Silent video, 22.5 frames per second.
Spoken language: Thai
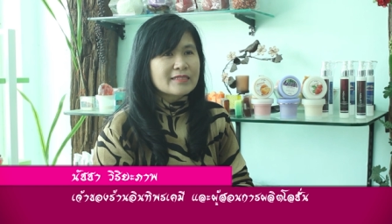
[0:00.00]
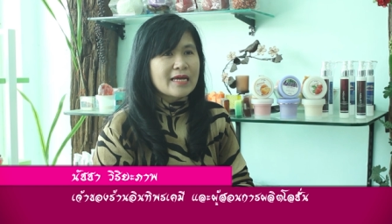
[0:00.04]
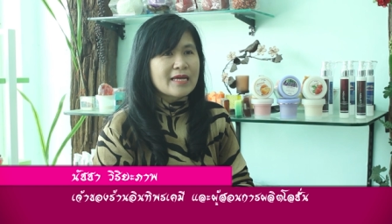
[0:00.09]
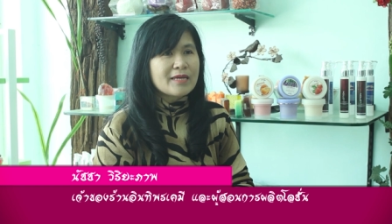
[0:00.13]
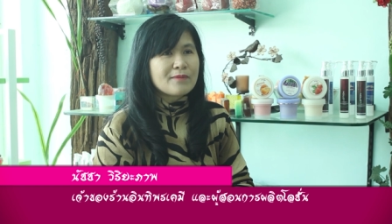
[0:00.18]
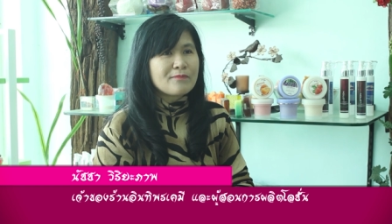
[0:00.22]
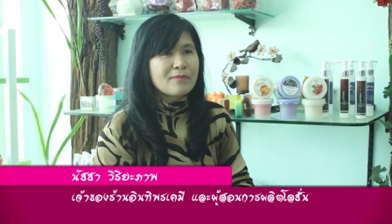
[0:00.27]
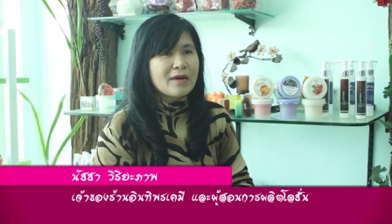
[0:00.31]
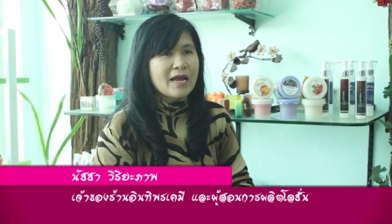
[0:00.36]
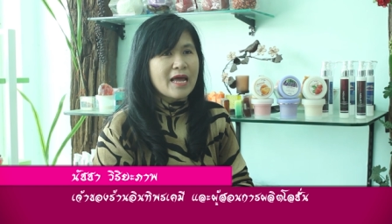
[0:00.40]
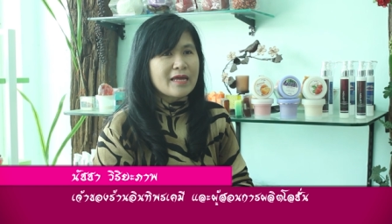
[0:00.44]

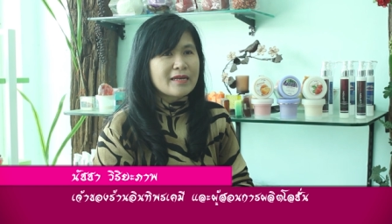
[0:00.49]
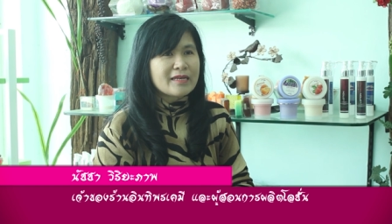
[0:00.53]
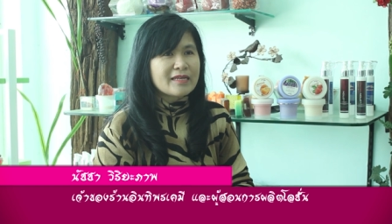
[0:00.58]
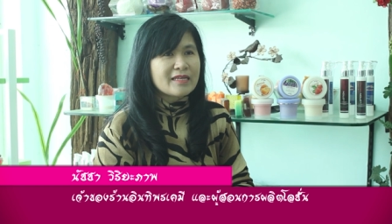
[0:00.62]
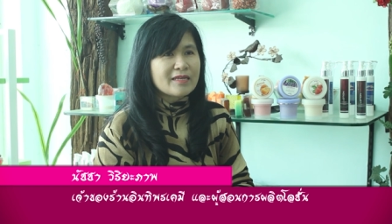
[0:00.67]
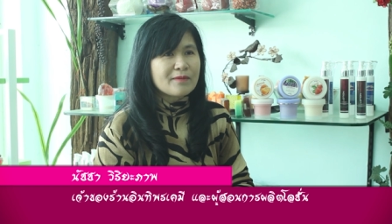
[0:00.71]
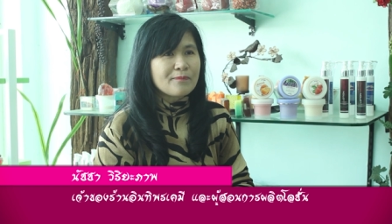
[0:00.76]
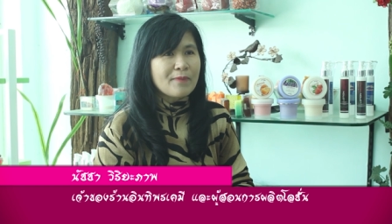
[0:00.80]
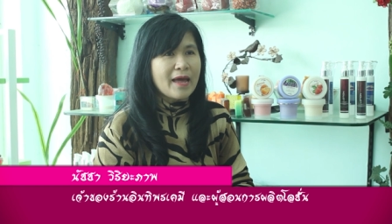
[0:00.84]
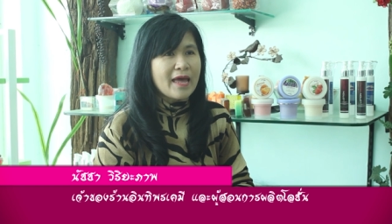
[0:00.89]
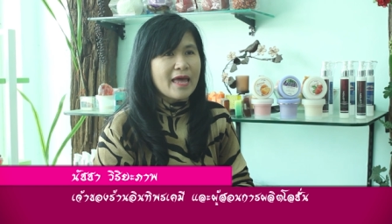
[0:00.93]
ใช้แบรนด์
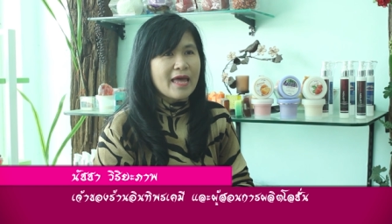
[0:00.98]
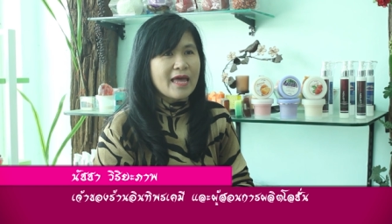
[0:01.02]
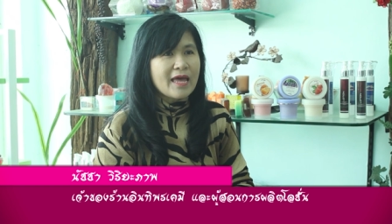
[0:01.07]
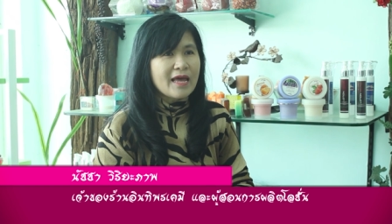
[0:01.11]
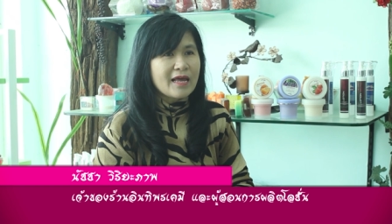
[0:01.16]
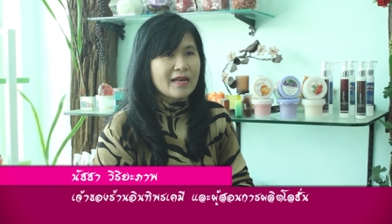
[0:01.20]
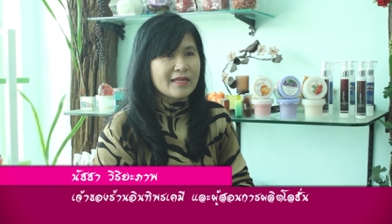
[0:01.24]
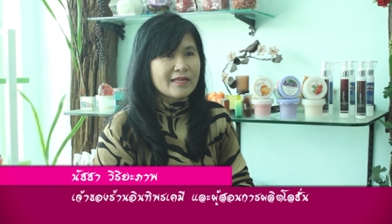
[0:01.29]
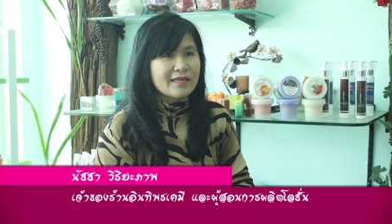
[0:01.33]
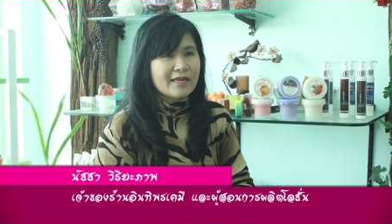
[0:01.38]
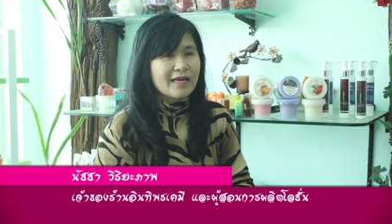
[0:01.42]
นี้แพ้
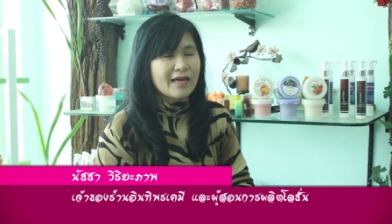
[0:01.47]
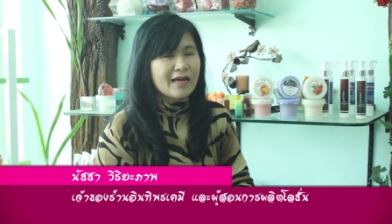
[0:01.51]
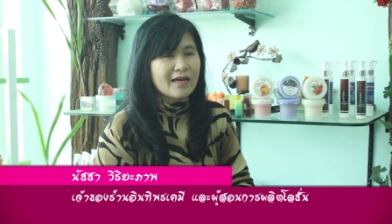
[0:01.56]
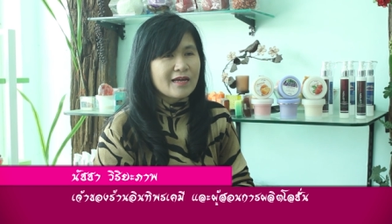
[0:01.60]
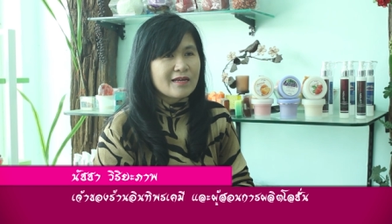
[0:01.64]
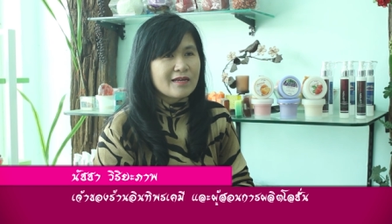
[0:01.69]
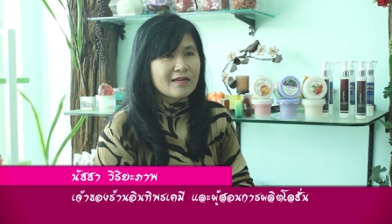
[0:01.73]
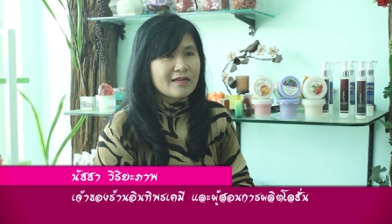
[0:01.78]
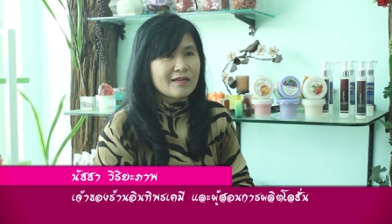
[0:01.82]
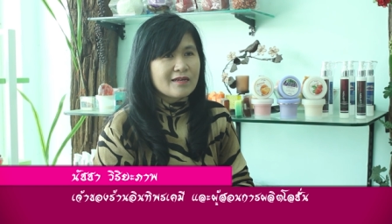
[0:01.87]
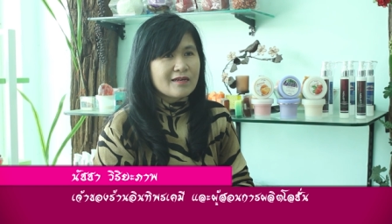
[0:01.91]
อะไรเงี้ย
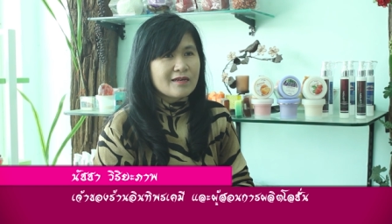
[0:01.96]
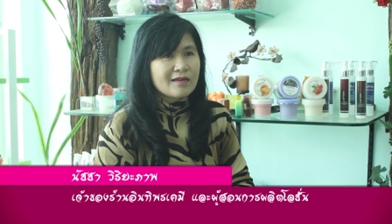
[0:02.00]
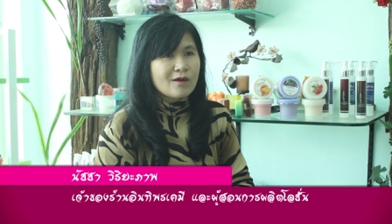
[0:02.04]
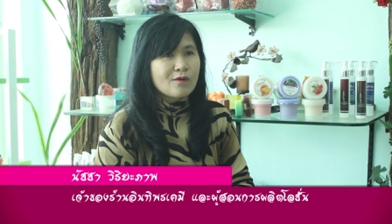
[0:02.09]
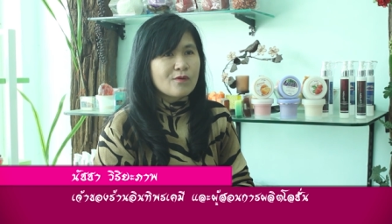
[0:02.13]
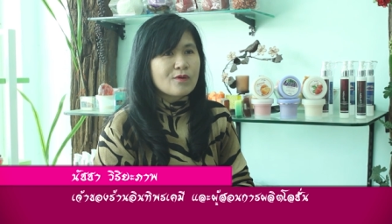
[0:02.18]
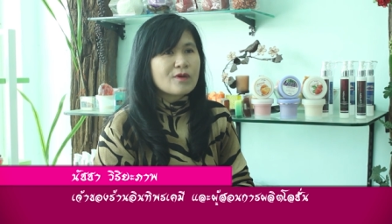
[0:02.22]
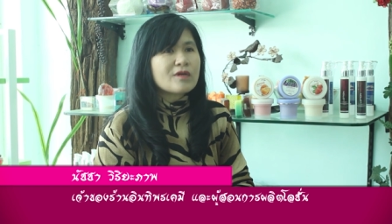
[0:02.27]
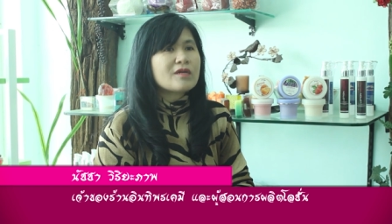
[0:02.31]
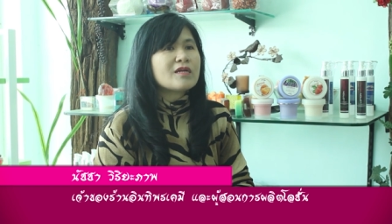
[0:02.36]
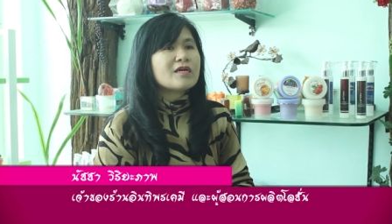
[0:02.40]

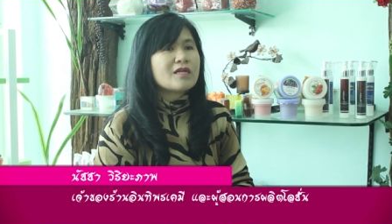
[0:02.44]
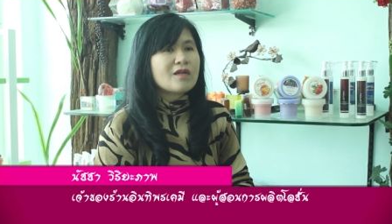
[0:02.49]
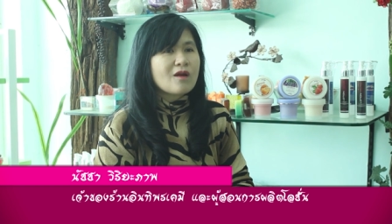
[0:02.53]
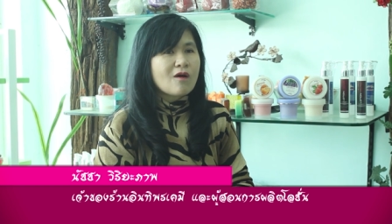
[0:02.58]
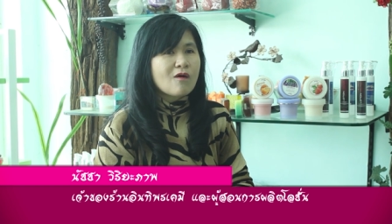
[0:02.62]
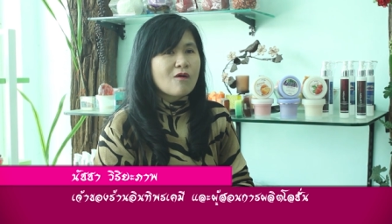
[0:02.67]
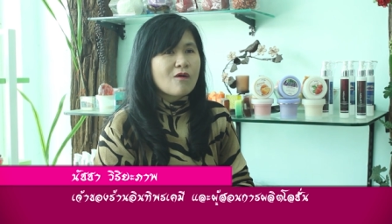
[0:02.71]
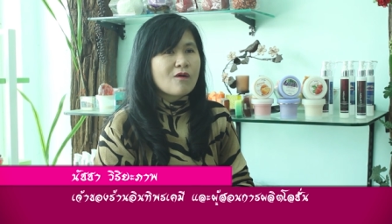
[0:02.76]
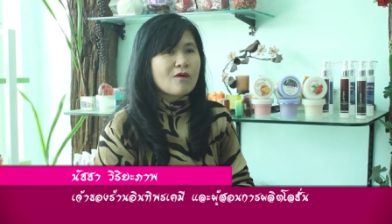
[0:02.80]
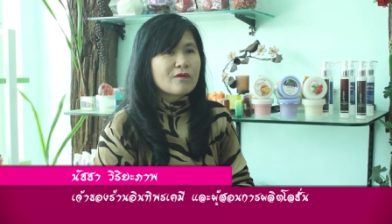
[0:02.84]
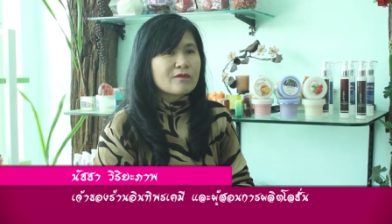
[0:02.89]
เราก็เลย
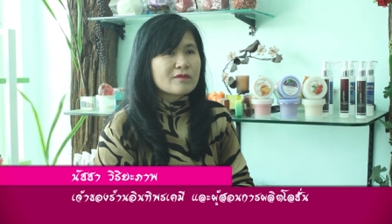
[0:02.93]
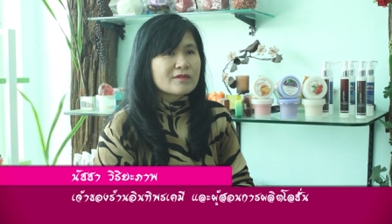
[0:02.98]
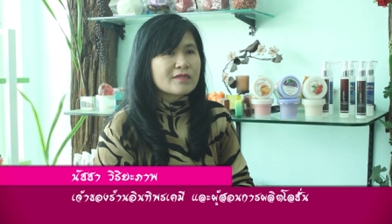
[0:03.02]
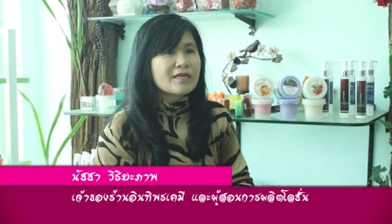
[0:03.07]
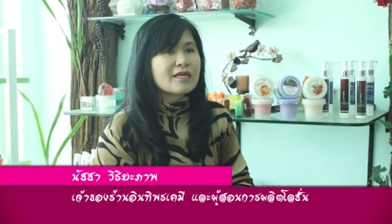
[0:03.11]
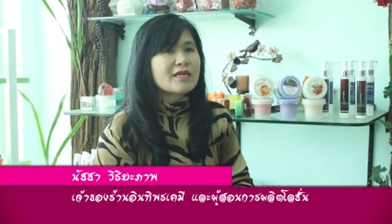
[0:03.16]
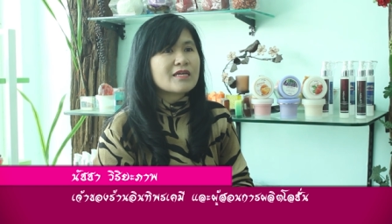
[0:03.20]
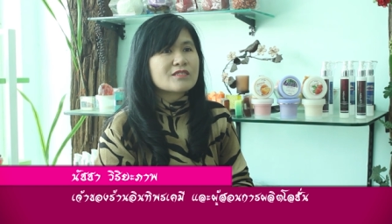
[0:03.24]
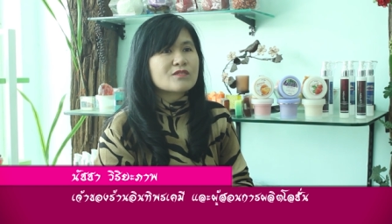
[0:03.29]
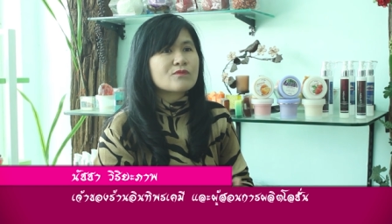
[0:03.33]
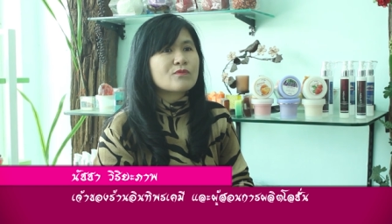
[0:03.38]
ลอง
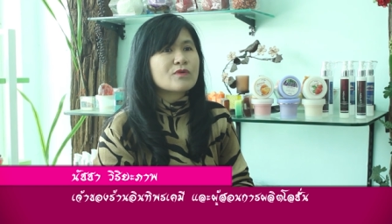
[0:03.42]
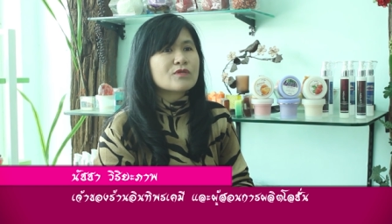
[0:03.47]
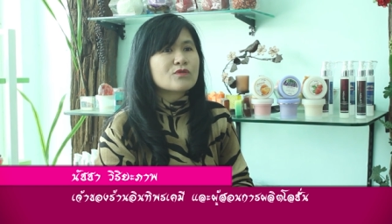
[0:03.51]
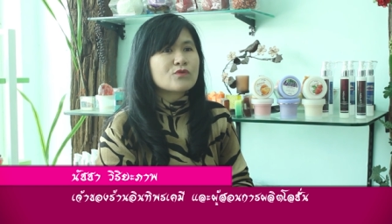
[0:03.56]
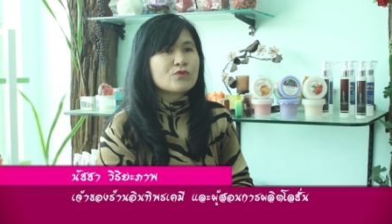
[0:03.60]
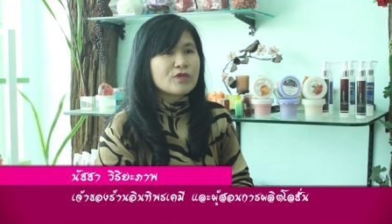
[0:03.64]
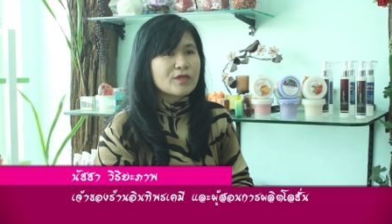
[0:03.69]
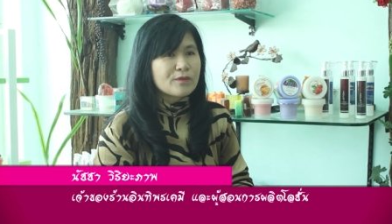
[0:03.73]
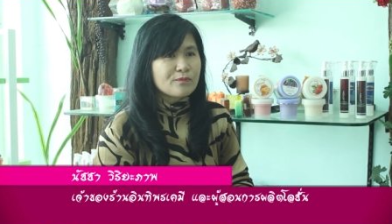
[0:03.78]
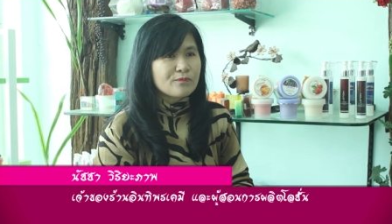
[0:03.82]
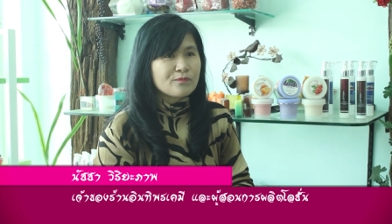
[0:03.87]
เทสวัต
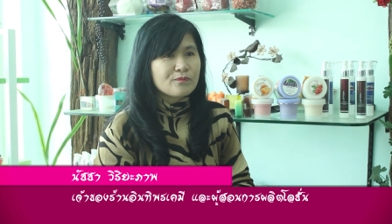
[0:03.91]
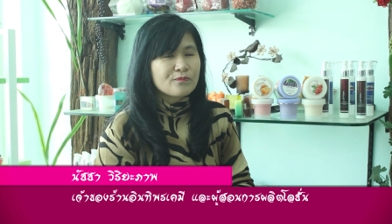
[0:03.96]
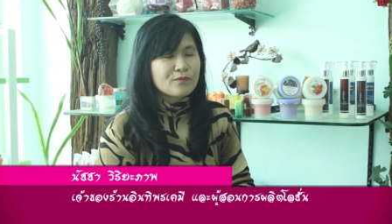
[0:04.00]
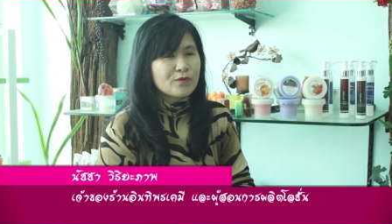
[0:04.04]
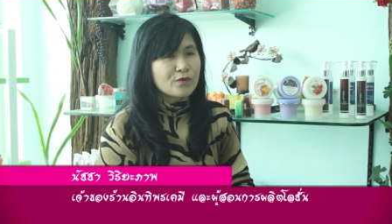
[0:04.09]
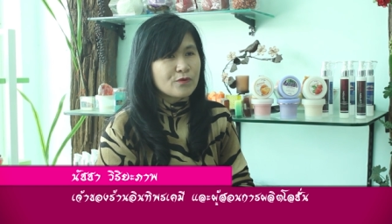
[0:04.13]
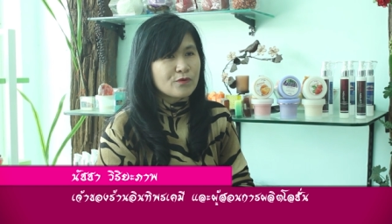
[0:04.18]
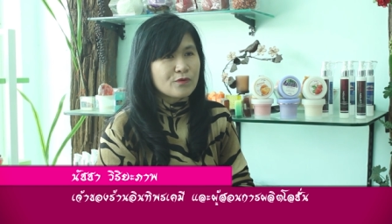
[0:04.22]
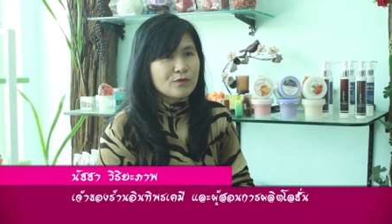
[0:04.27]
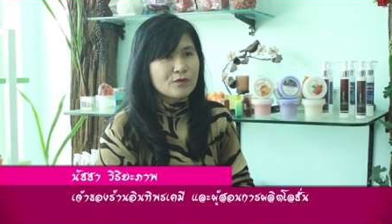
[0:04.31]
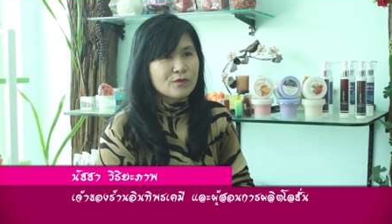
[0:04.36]
ถุดิบ
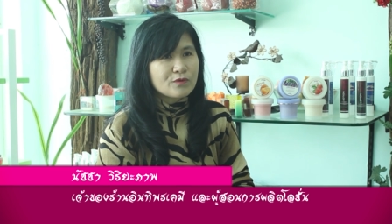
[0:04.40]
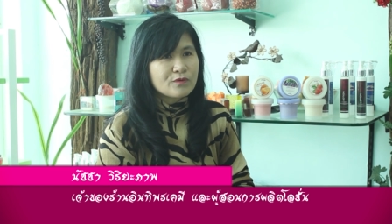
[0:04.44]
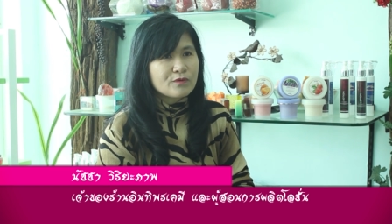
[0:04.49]
ดู